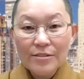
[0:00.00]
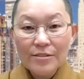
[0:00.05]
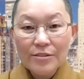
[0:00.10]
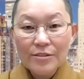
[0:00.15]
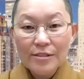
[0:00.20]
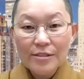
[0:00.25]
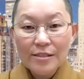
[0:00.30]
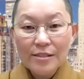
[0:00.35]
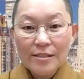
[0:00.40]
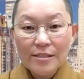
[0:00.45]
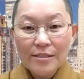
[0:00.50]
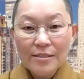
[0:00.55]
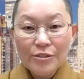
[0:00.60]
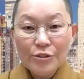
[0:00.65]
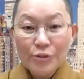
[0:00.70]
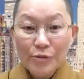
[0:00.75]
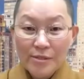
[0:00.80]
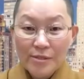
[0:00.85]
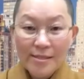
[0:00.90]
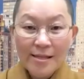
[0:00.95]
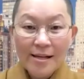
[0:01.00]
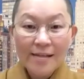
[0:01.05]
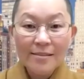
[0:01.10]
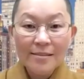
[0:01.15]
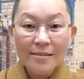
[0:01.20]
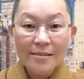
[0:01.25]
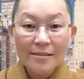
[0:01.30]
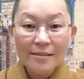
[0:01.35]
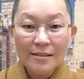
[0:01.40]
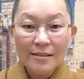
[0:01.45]
觉得沮
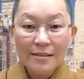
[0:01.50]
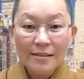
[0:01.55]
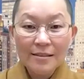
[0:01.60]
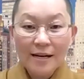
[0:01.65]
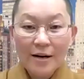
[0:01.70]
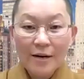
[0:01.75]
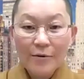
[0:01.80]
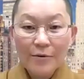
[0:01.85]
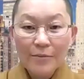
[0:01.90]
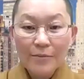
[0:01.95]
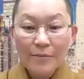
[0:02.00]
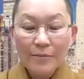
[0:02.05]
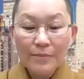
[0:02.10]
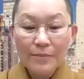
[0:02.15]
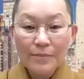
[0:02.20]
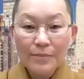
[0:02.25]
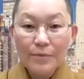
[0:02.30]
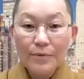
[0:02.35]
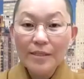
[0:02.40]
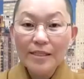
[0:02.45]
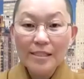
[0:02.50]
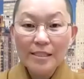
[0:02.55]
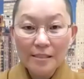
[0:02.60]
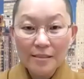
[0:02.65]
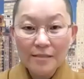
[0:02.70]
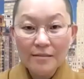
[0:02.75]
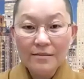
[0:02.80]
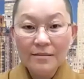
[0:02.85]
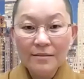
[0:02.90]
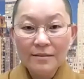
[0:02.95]
丧，然后不理
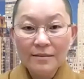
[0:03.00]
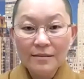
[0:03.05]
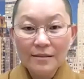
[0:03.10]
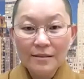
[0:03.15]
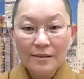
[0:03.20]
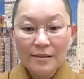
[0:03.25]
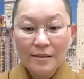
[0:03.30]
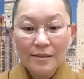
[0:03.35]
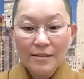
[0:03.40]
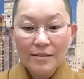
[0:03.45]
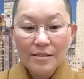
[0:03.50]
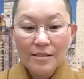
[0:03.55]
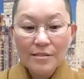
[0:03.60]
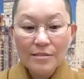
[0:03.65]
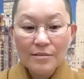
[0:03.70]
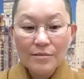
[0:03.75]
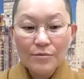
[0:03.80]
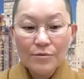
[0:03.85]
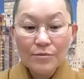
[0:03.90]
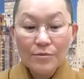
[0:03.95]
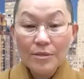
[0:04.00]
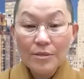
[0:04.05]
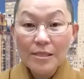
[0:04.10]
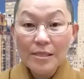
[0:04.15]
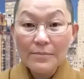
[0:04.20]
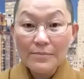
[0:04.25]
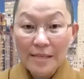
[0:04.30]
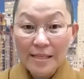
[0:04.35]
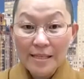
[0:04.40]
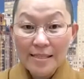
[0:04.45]
的，而是我
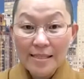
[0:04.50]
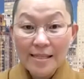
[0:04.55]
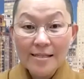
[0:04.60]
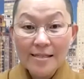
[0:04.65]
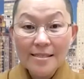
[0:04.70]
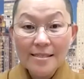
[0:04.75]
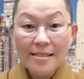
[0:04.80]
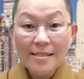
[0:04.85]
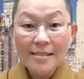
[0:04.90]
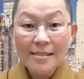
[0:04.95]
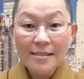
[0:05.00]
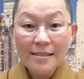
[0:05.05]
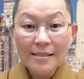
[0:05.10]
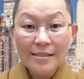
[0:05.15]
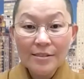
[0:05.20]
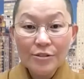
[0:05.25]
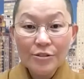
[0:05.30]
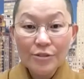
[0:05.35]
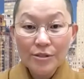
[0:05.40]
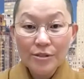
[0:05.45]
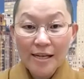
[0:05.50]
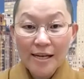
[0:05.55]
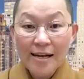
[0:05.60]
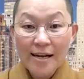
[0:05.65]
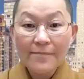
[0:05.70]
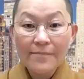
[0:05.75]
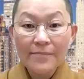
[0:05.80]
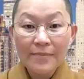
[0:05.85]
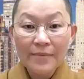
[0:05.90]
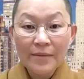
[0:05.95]
们以平常心的去
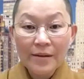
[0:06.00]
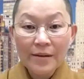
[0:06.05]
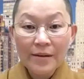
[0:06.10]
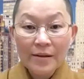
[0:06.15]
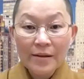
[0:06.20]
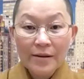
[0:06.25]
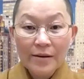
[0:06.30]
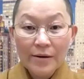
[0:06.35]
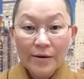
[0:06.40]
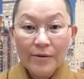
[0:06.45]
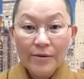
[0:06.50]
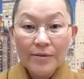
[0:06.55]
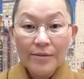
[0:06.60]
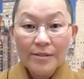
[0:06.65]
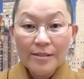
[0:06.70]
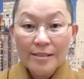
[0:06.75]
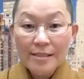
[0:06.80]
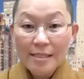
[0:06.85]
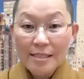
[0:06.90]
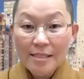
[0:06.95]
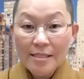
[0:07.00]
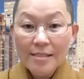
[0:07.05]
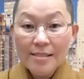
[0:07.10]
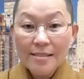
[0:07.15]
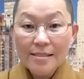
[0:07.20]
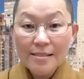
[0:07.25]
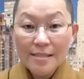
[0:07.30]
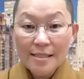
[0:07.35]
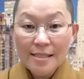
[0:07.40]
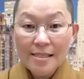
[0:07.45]
看，哦，这
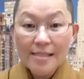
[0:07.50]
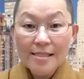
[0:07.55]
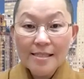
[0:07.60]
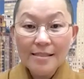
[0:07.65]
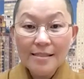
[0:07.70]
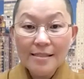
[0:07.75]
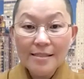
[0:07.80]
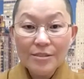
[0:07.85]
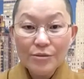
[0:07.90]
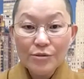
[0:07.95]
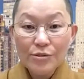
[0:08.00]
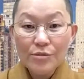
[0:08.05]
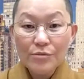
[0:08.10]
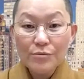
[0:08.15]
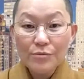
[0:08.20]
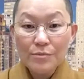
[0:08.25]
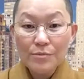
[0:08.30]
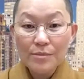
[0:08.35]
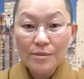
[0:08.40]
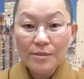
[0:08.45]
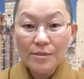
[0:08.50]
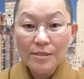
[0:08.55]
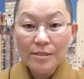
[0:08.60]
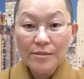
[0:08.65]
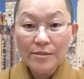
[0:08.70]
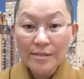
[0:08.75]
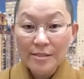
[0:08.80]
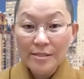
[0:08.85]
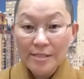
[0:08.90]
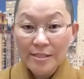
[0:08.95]
这个就是我们
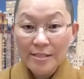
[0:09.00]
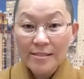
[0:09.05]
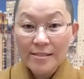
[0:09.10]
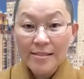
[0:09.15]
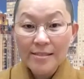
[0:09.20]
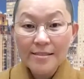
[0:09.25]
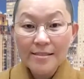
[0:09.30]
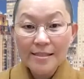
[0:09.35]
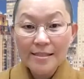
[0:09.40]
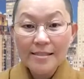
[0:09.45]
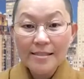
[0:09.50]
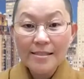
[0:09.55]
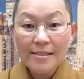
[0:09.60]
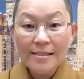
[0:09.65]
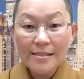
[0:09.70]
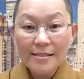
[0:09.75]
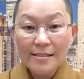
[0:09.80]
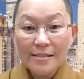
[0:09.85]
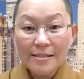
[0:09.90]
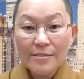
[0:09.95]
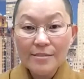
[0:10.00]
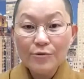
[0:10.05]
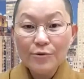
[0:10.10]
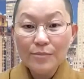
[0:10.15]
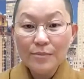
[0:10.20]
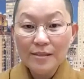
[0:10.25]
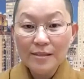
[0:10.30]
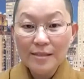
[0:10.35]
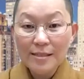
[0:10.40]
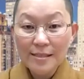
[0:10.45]
的人生的一个经历，是
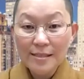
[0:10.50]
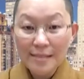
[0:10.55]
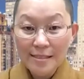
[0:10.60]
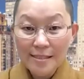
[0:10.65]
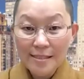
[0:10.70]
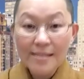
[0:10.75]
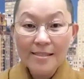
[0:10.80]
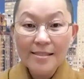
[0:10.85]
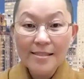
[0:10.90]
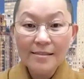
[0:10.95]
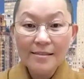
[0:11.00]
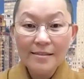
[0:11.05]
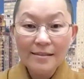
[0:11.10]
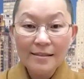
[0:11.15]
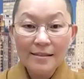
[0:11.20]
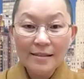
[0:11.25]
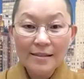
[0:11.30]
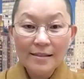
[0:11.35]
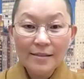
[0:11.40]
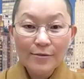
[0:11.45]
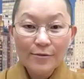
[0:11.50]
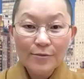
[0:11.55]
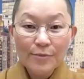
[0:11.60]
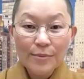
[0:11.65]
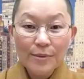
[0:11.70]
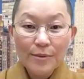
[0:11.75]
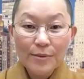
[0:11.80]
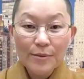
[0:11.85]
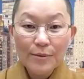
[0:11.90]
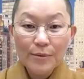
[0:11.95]
我们的一个经验，
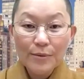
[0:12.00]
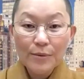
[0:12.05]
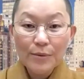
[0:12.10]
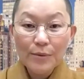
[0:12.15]
们